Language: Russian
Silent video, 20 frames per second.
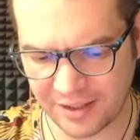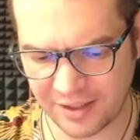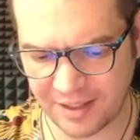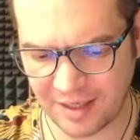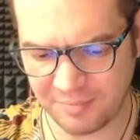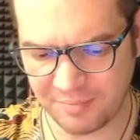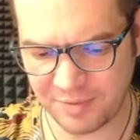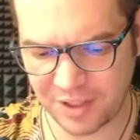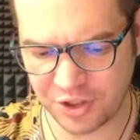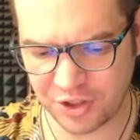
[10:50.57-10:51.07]

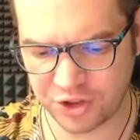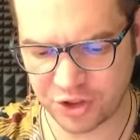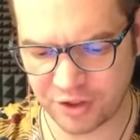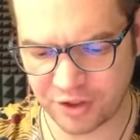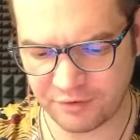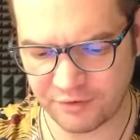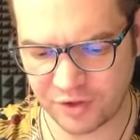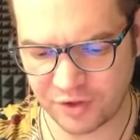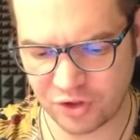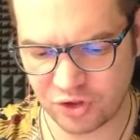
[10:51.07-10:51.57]

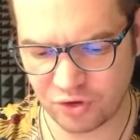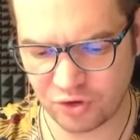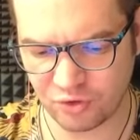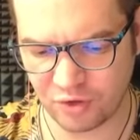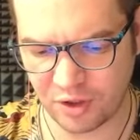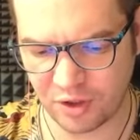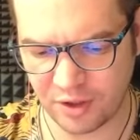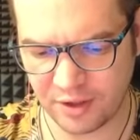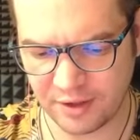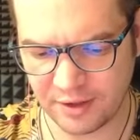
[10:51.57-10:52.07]
копейщиков,
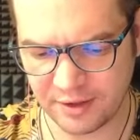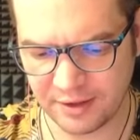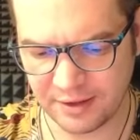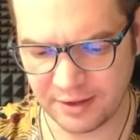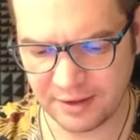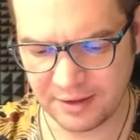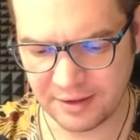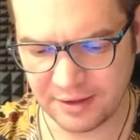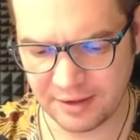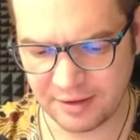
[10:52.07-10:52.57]
ничего.
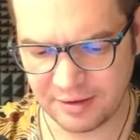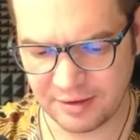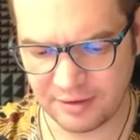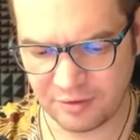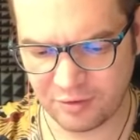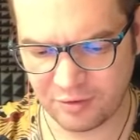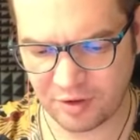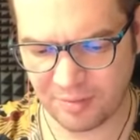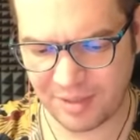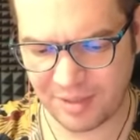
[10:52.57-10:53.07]

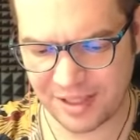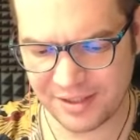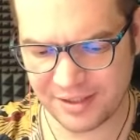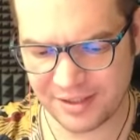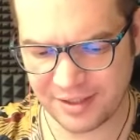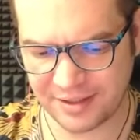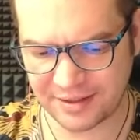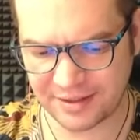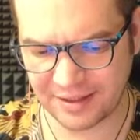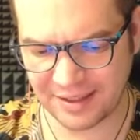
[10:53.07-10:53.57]
Ну-ка,
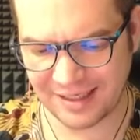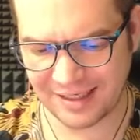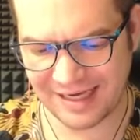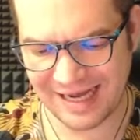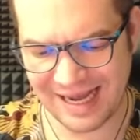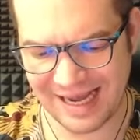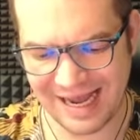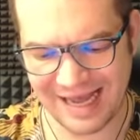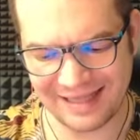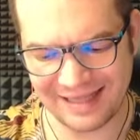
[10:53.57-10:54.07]
бандитка.
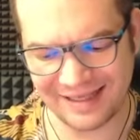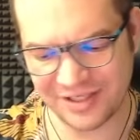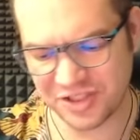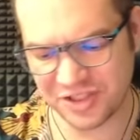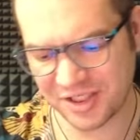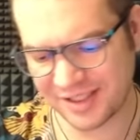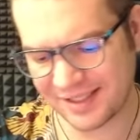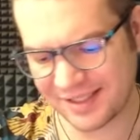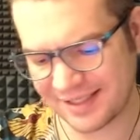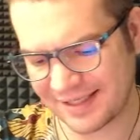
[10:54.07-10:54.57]
А, она
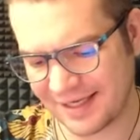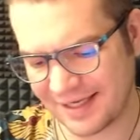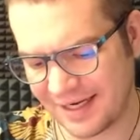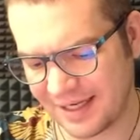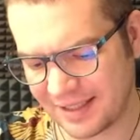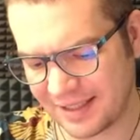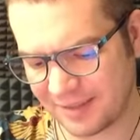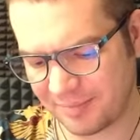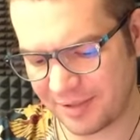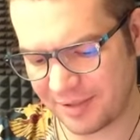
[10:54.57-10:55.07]
сейчас на
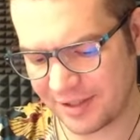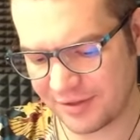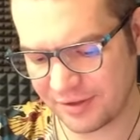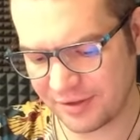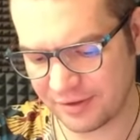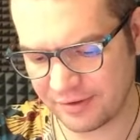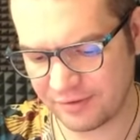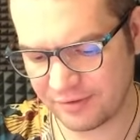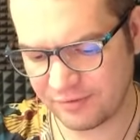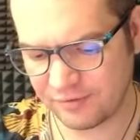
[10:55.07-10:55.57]
скелета
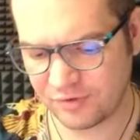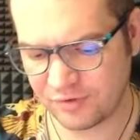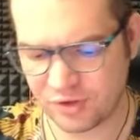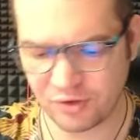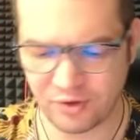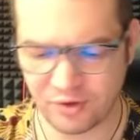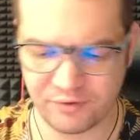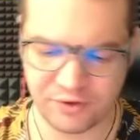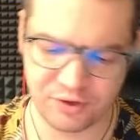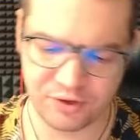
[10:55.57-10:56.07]
пойдет. Ну
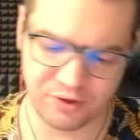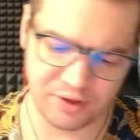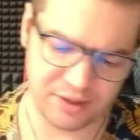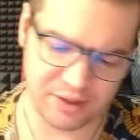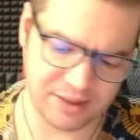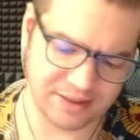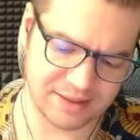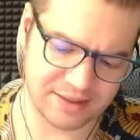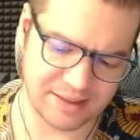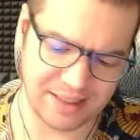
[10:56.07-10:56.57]
все, все, я,
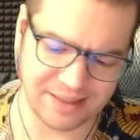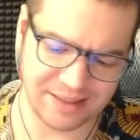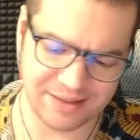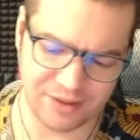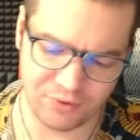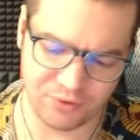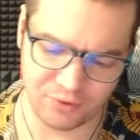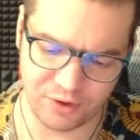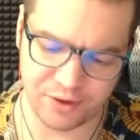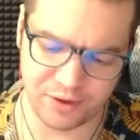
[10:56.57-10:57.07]
я
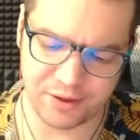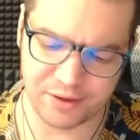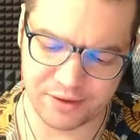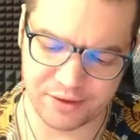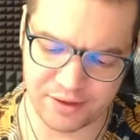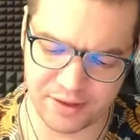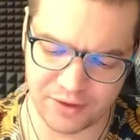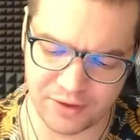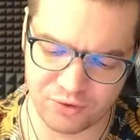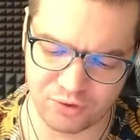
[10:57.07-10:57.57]
заруинил.
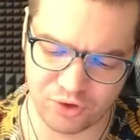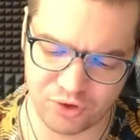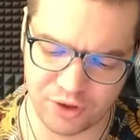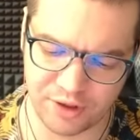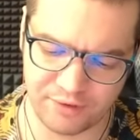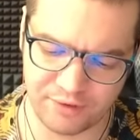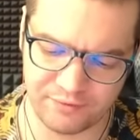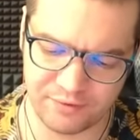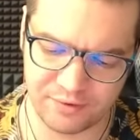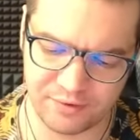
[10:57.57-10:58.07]
Здесь уже
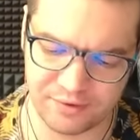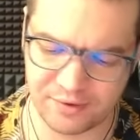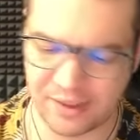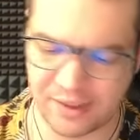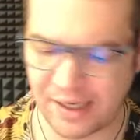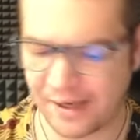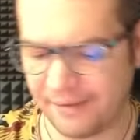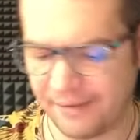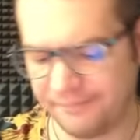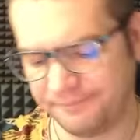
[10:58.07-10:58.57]
не...
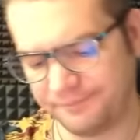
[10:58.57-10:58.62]
Да.